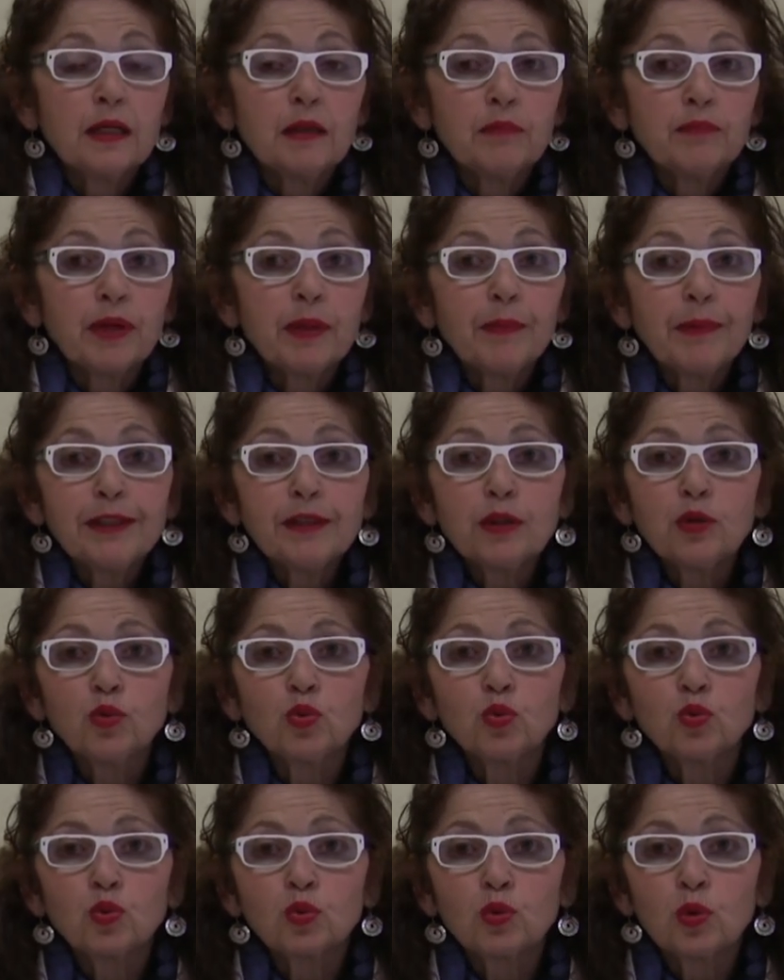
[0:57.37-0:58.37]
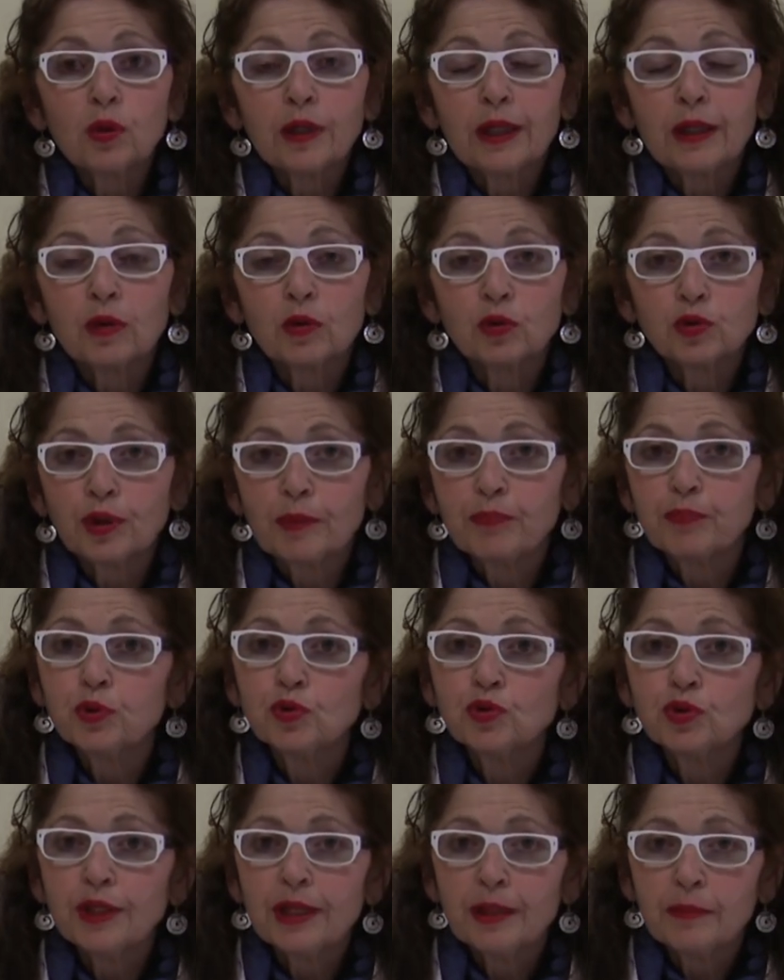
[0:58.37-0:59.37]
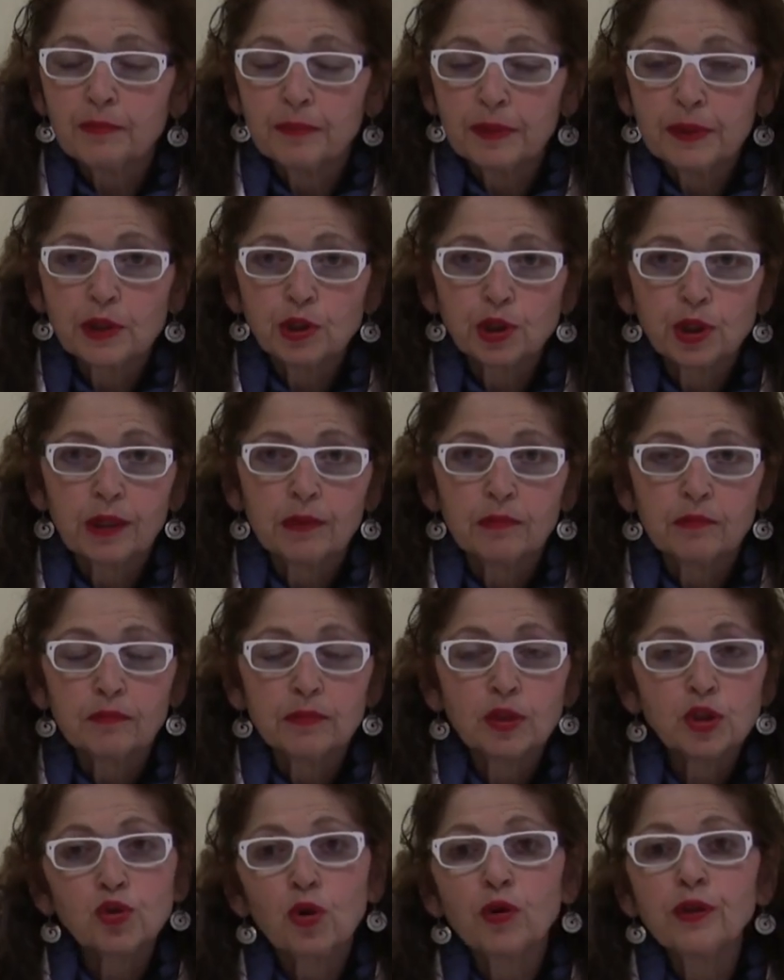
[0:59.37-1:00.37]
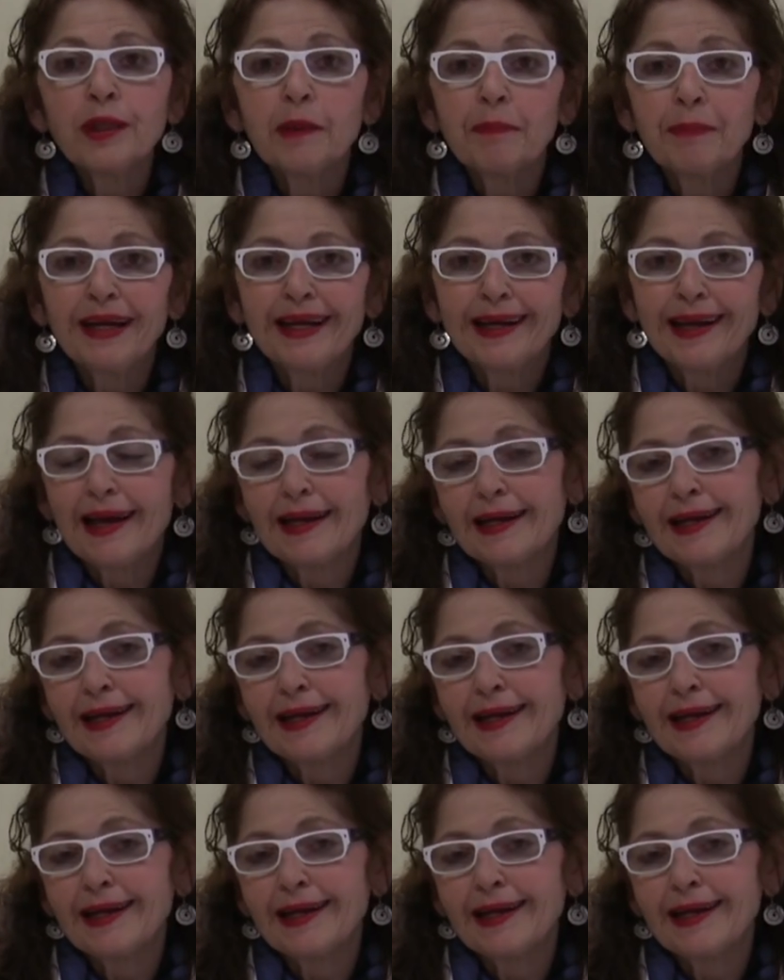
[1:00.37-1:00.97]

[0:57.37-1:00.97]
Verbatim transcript: Prima di tutto, la cosa più semplice, bisogna parlare